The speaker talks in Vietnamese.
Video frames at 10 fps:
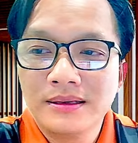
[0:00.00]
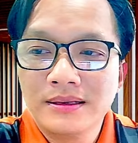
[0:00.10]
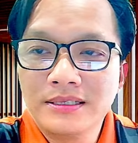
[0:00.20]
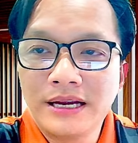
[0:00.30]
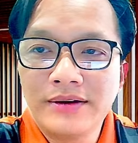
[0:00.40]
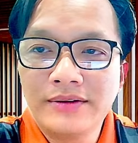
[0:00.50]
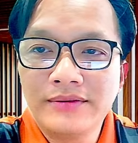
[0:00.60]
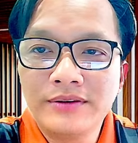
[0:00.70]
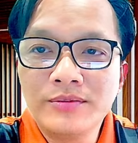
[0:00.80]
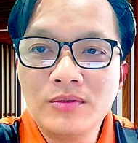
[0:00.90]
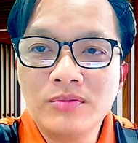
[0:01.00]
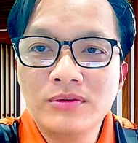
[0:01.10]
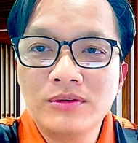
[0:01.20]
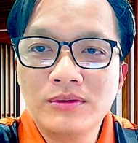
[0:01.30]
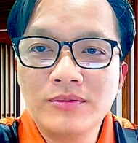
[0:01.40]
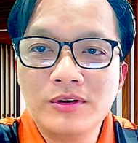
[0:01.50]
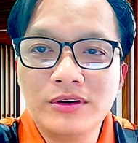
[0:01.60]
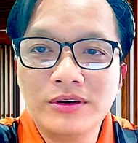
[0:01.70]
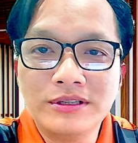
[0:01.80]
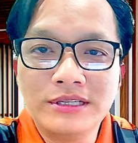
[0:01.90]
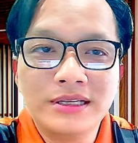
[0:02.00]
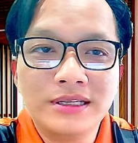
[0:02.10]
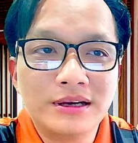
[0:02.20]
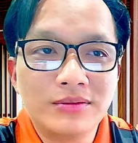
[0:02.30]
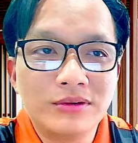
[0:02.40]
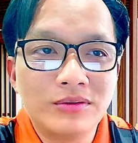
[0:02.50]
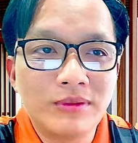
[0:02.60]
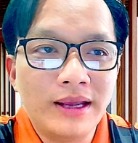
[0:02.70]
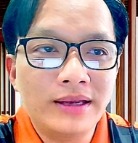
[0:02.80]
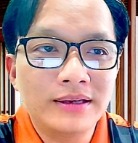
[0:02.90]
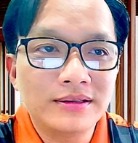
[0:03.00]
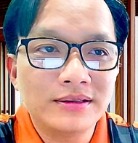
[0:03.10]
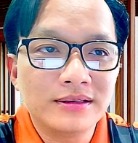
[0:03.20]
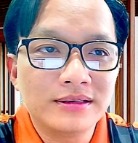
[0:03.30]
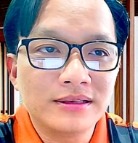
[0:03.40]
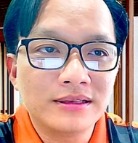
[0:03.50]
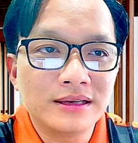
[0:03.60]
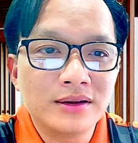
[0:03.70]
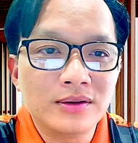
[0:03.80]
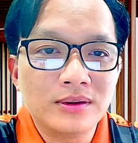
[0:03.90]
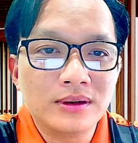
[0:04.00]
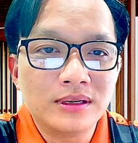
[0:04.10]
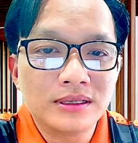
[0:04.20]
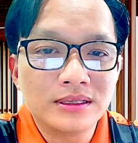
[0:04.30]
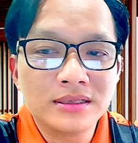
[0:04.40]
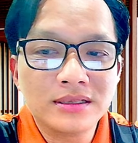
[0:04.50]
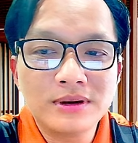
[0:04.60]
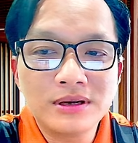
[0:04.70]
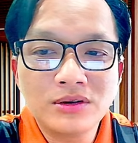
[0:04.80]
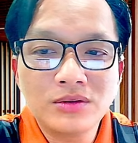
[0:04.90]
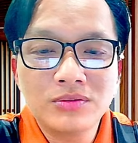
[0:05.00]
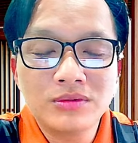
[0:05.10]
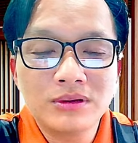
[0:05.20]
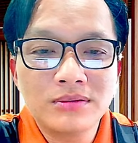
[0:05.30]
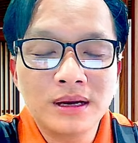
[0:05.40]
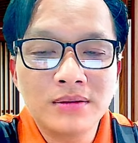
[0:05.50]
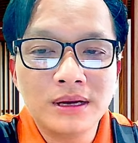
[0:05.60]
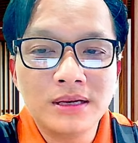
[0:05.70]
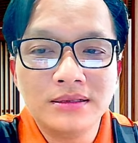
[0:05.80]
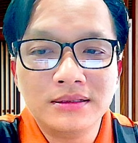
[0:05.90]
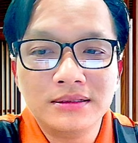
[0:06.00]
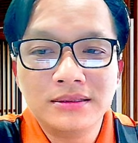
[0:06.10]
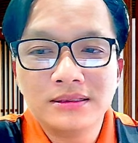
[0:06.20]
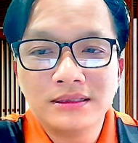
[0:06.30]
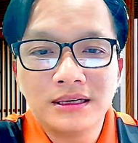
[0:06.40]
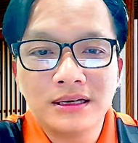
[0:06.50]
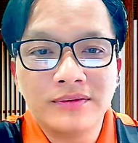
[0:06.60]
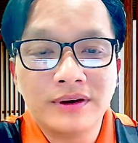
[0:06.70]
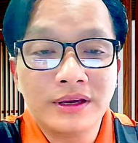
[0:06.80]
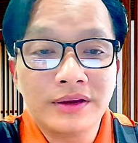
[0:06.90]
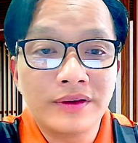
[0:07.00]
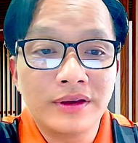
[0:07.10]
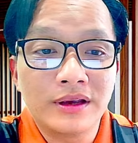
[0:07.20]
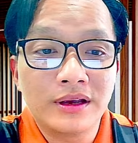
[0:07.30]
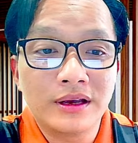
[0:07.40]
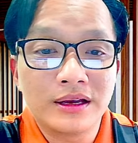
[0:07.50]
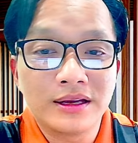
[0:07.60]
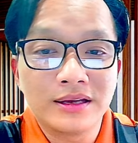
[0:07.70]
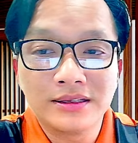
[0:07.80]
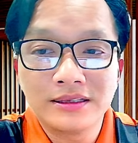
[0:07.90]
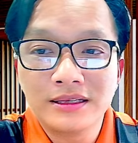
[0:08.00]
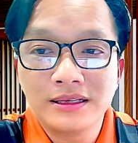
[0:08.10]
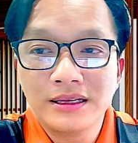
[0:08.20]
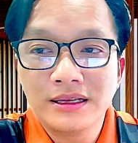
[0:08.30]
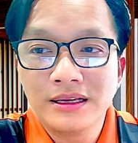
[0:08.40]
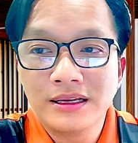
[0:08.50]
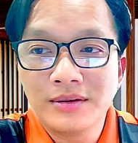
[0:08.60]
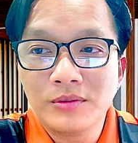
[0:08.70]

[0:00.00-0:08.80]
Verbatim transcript: trang Facebook cũng như mọi người trên cộng đồng mạng đều à, rất là bức xúc, bất bình à, với cái việc à, à, một